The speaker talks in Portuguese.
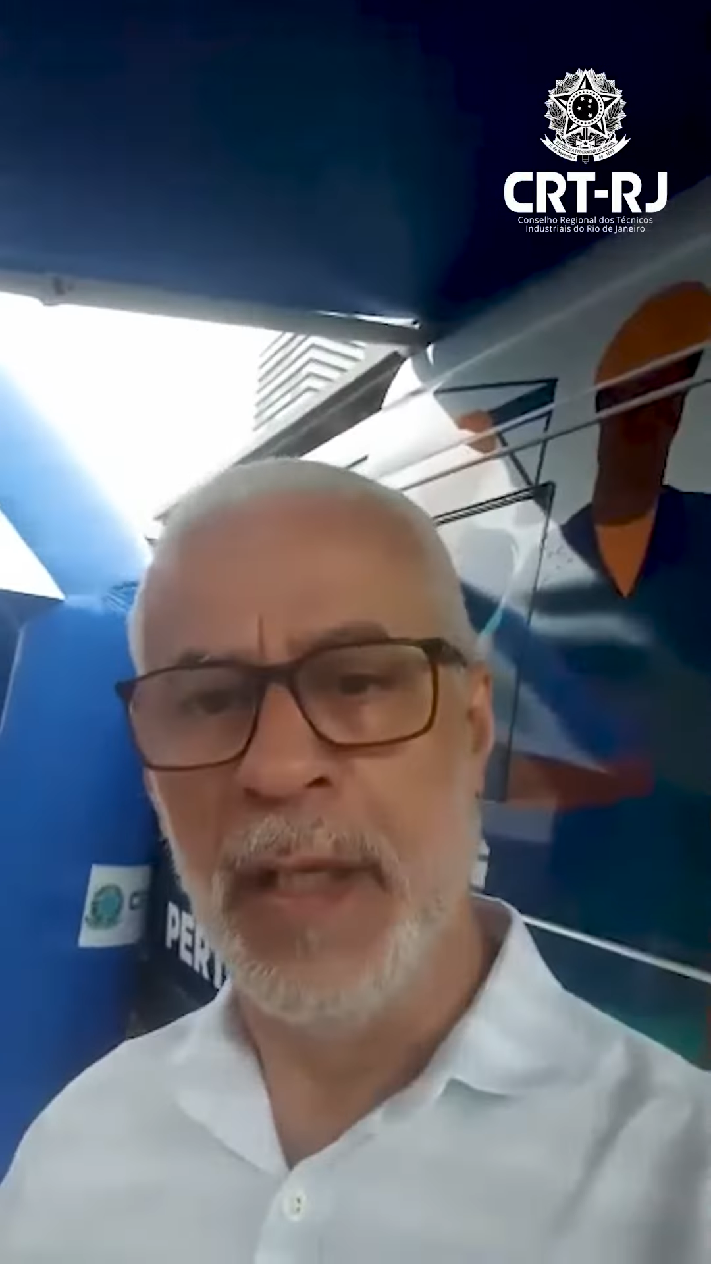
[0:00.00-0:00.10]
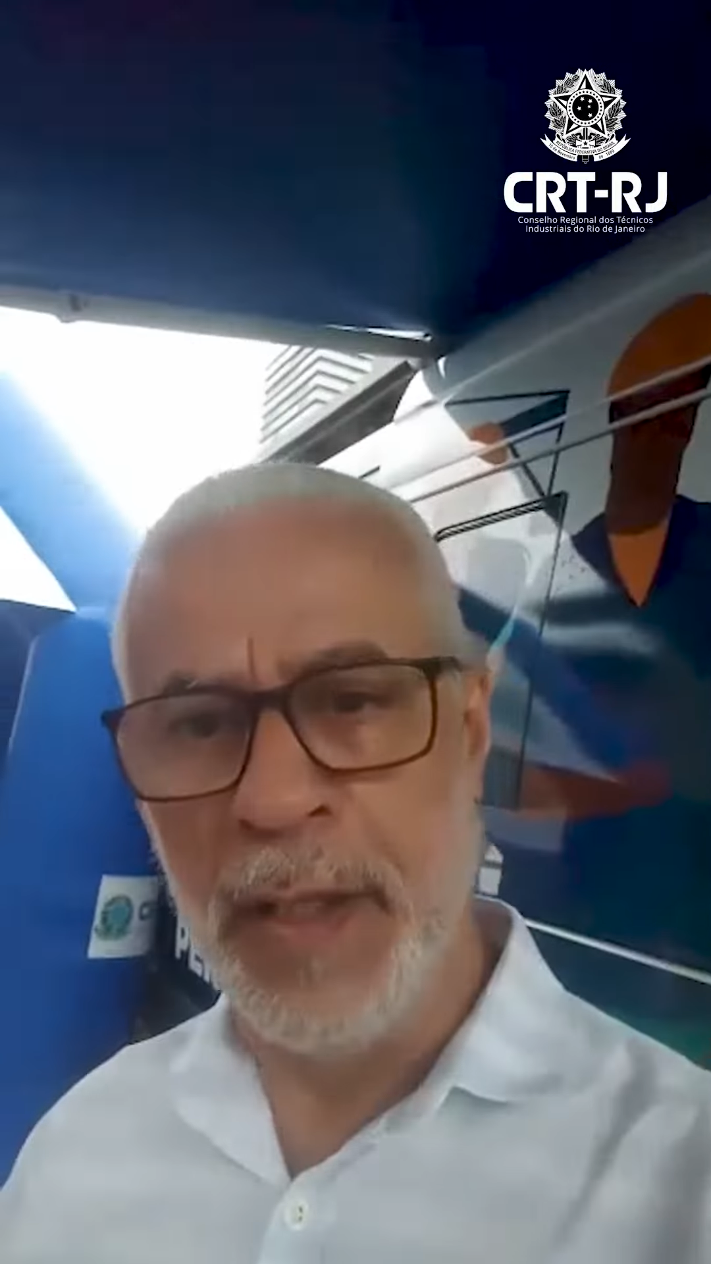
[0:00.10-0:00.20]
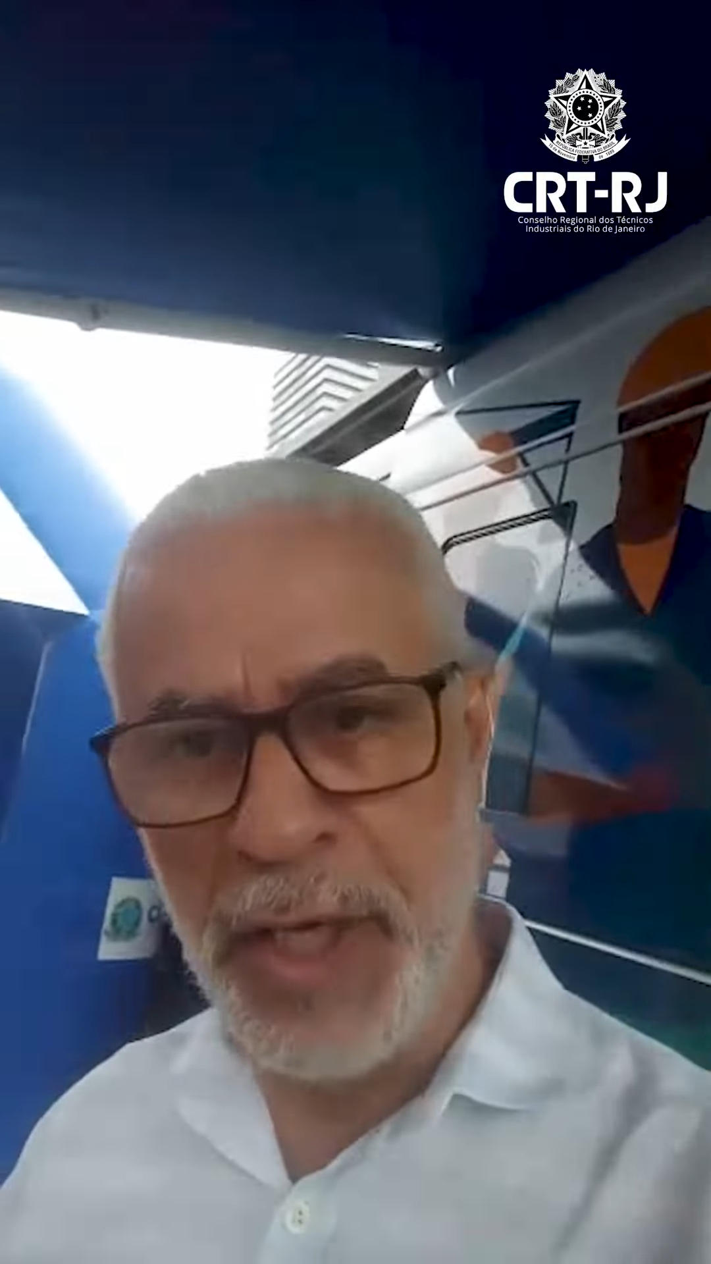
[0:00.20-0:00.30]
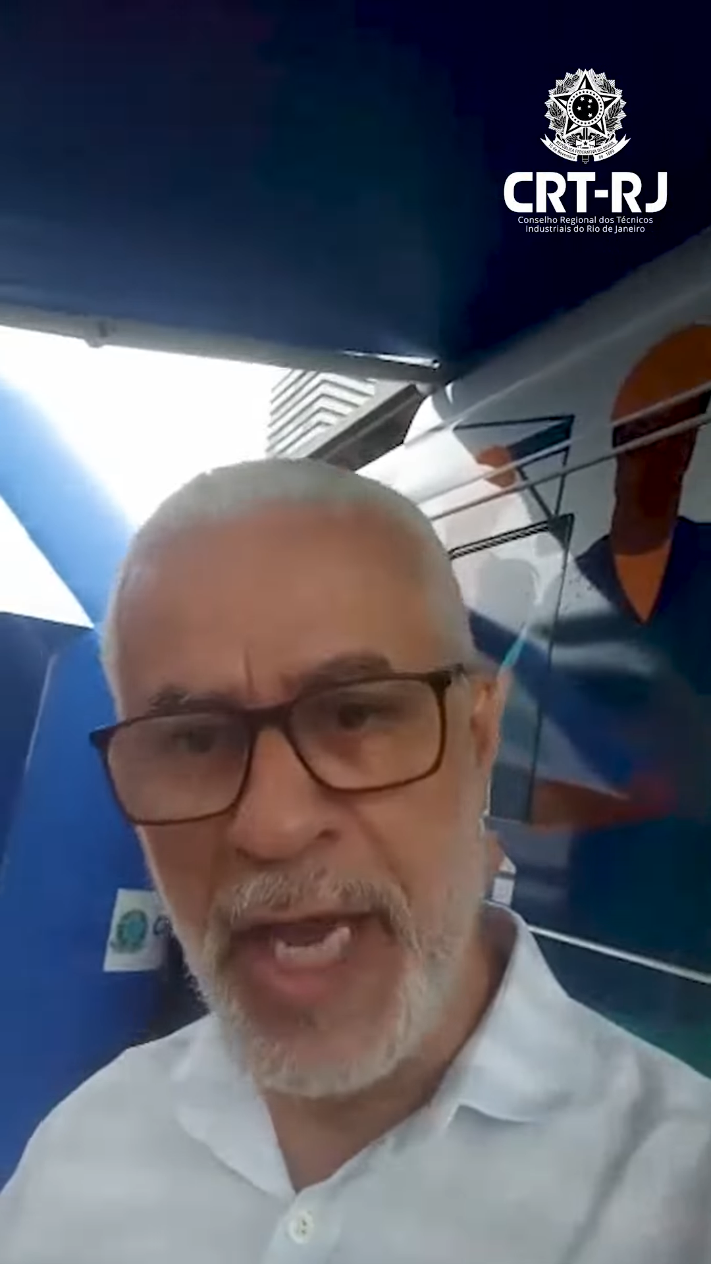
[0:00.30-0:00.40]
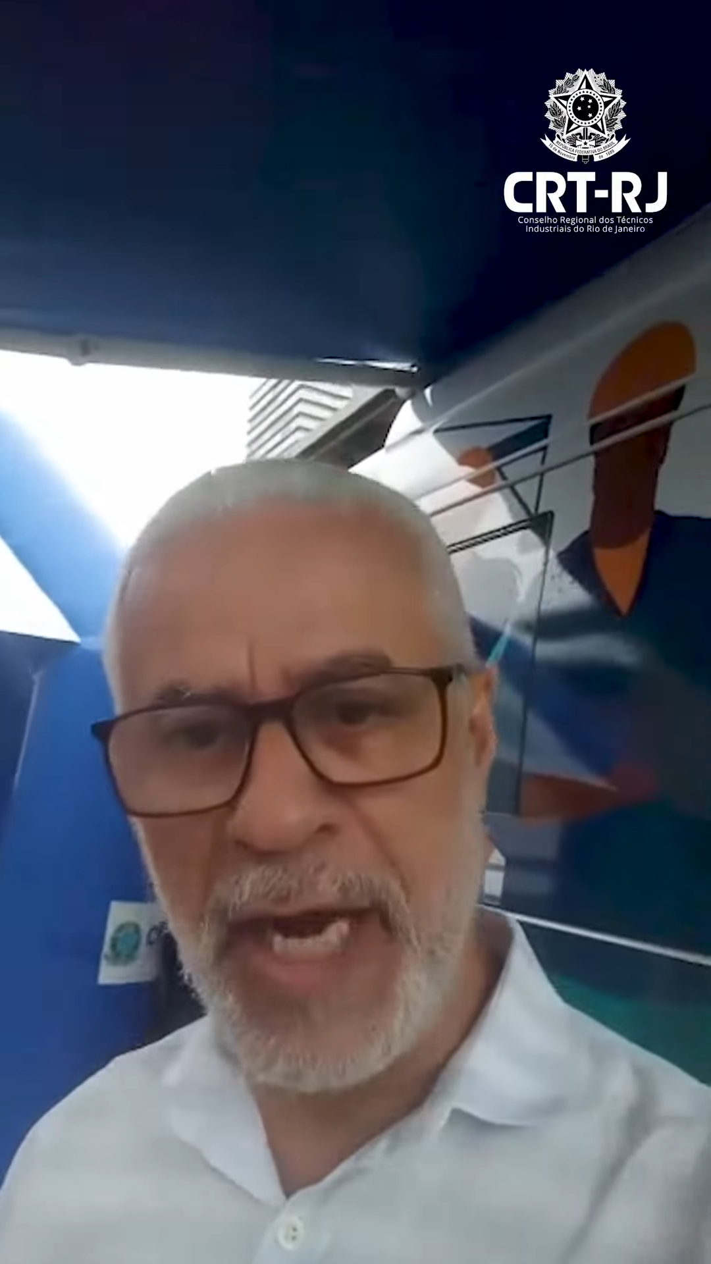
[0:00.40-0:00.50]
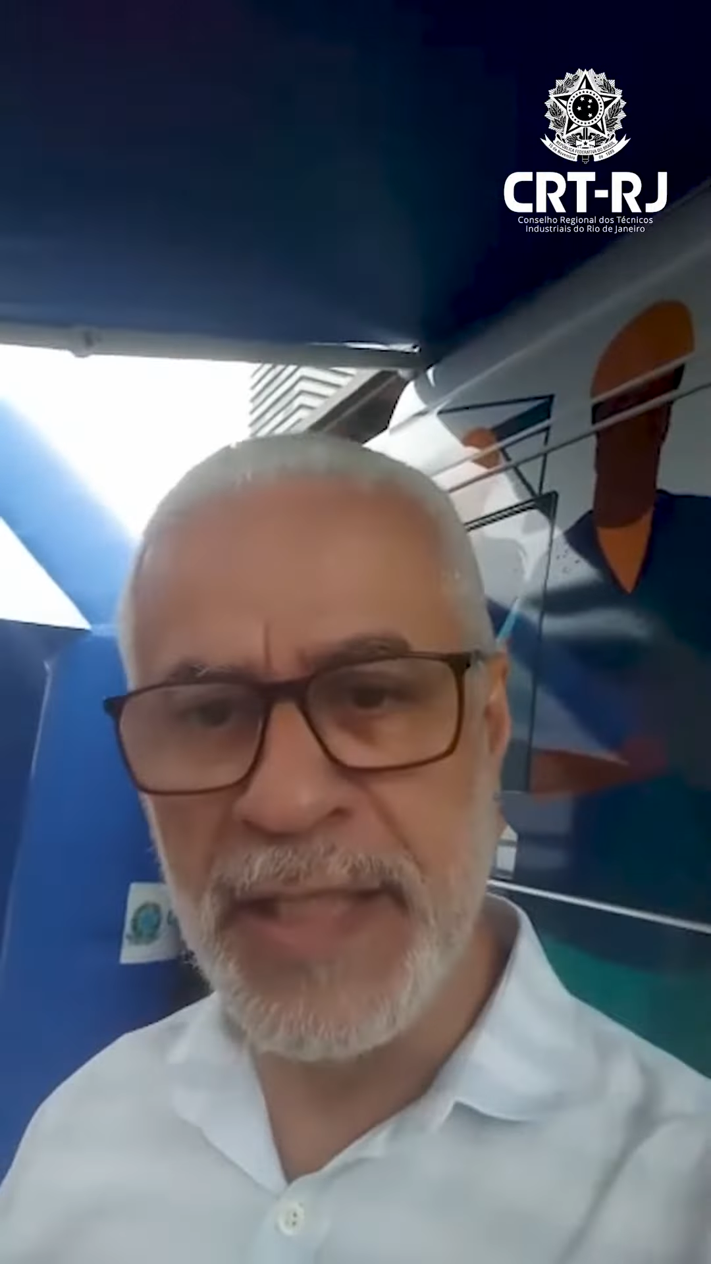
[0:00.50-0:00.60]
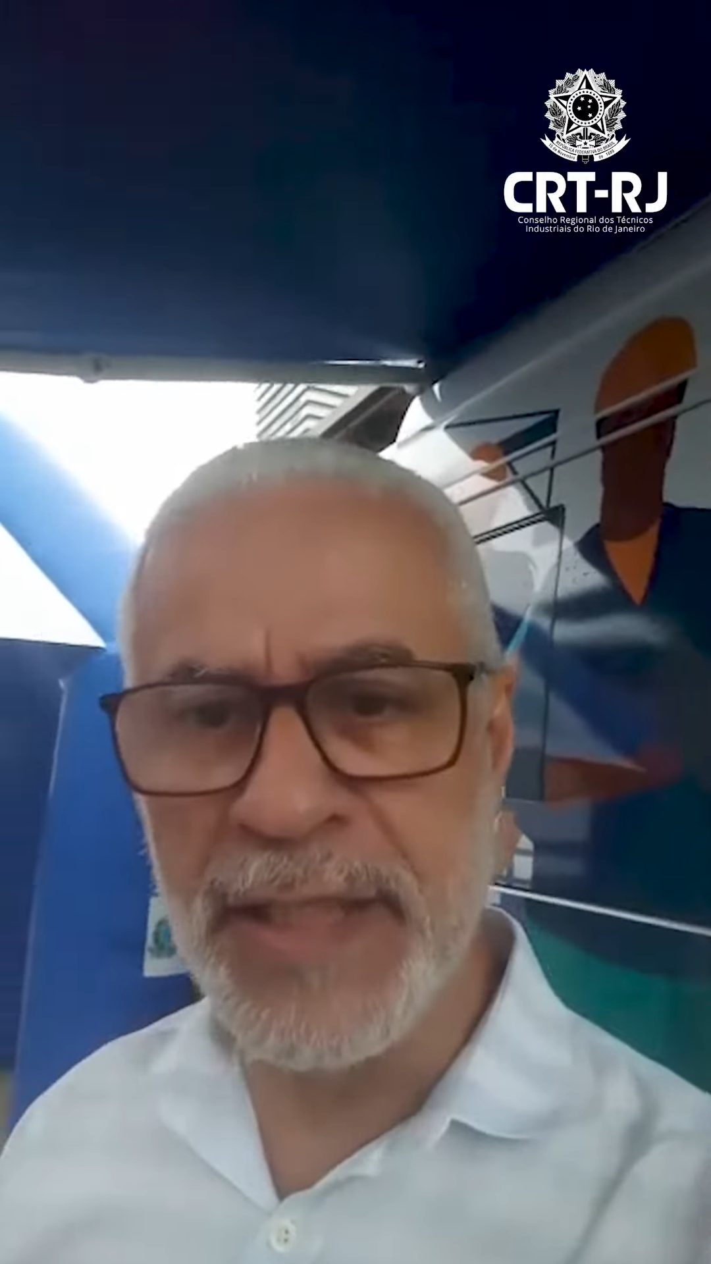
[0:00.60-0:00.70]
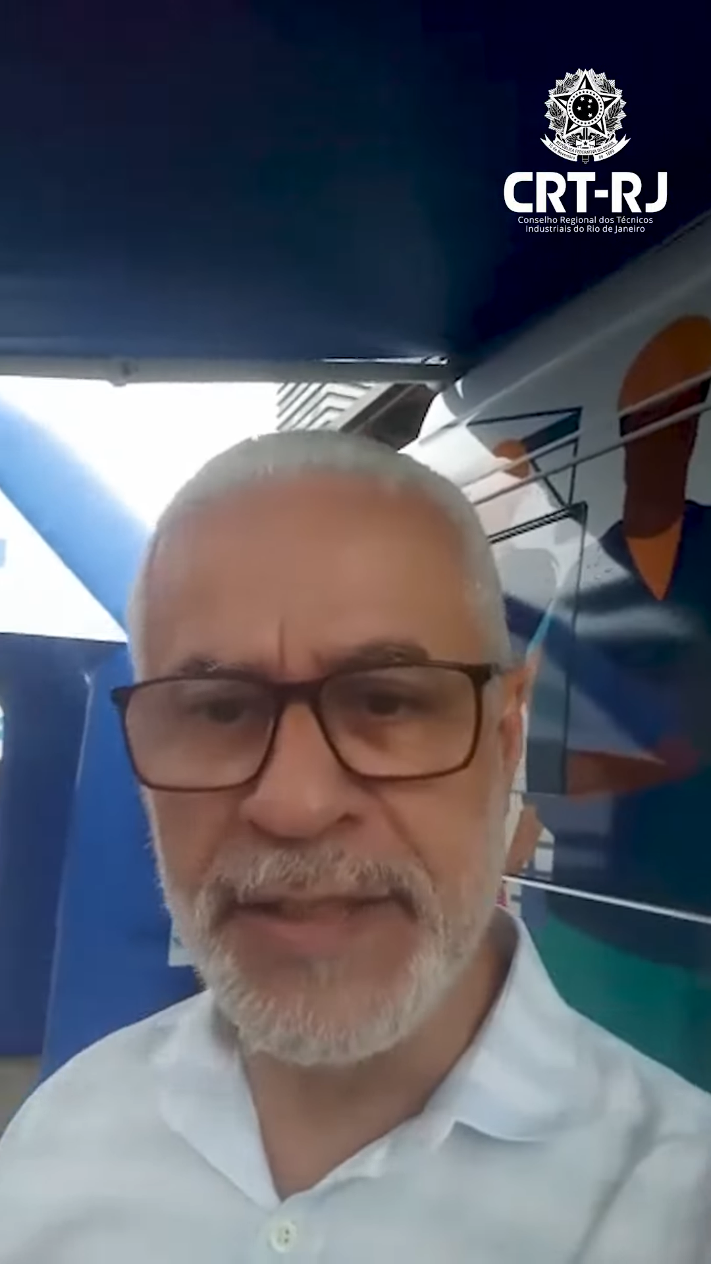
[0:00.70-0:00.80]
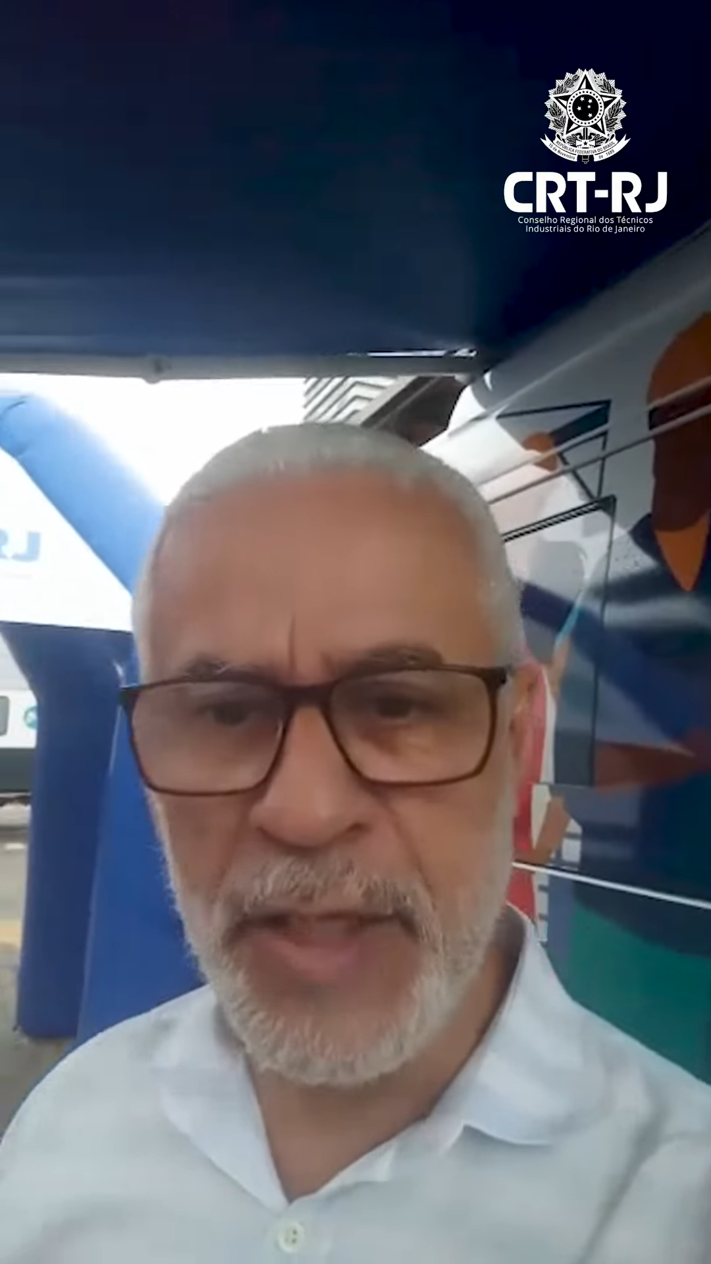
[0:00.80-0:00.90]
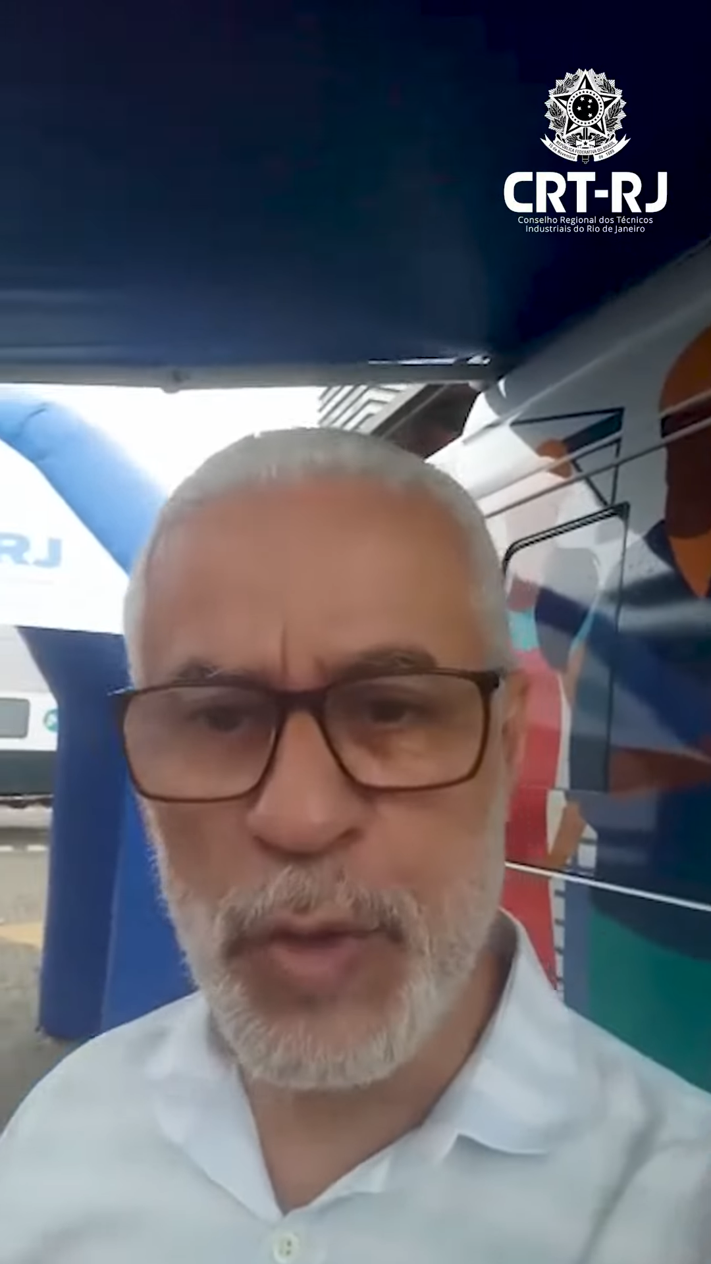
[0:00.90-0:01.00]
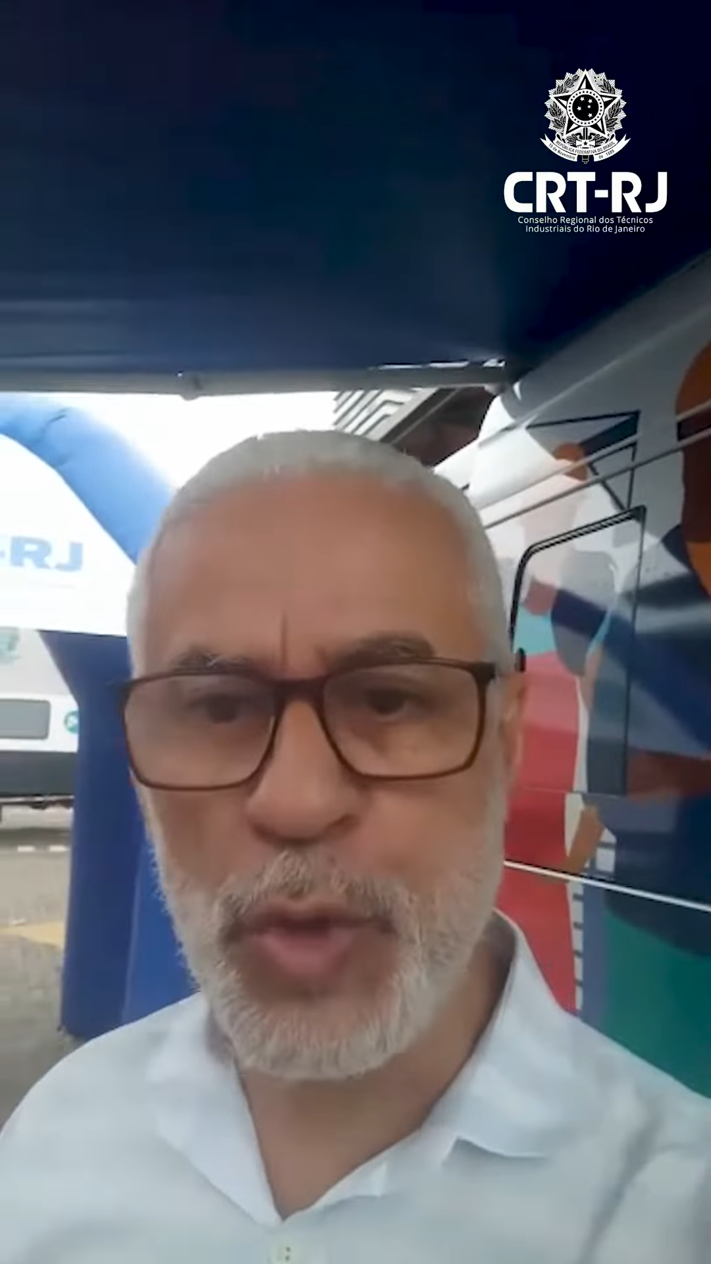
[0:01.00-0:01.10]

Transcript: Queria agradecer